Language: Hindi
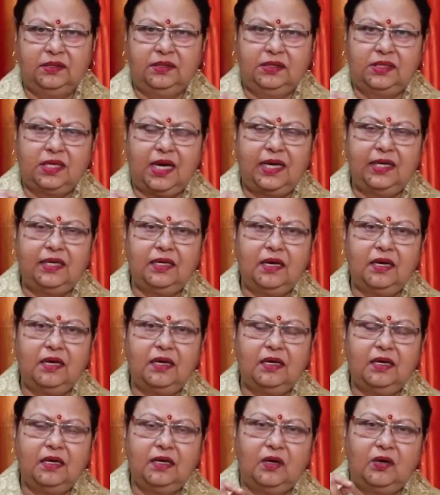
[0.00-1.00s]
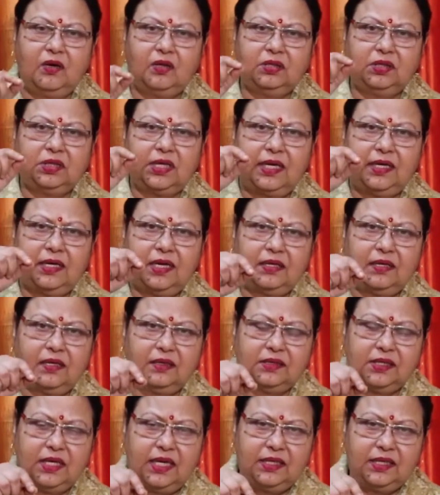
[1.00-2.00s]
चाइना और चाइना
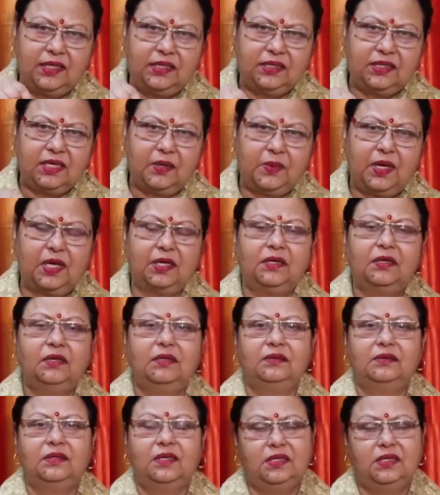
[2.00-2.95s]
चाइनीज सामान